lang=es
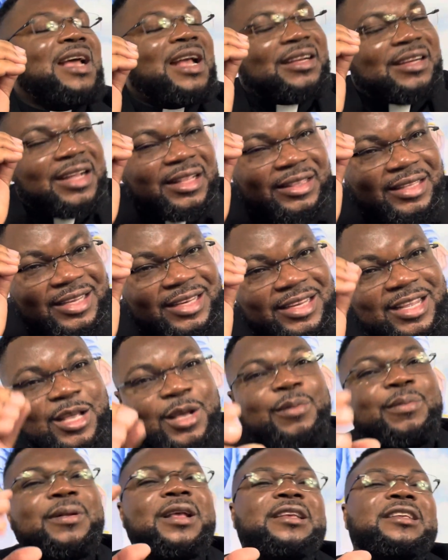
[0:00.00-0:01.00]
haya
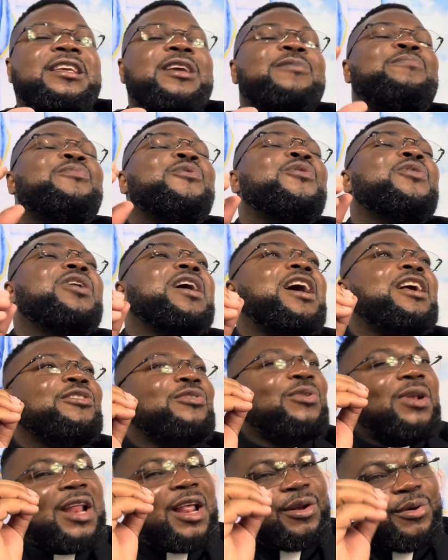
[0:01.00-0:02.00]
tinieblas que ponga
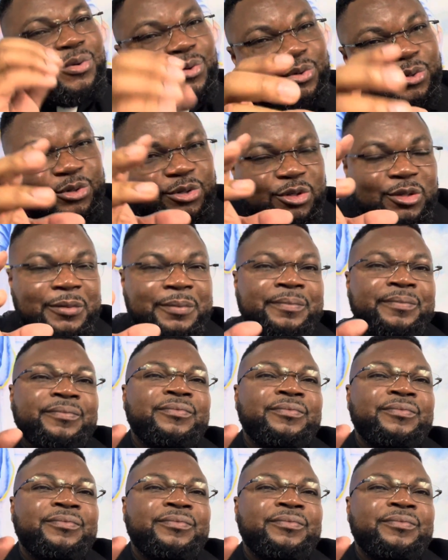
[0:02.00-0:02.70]
yo la luz.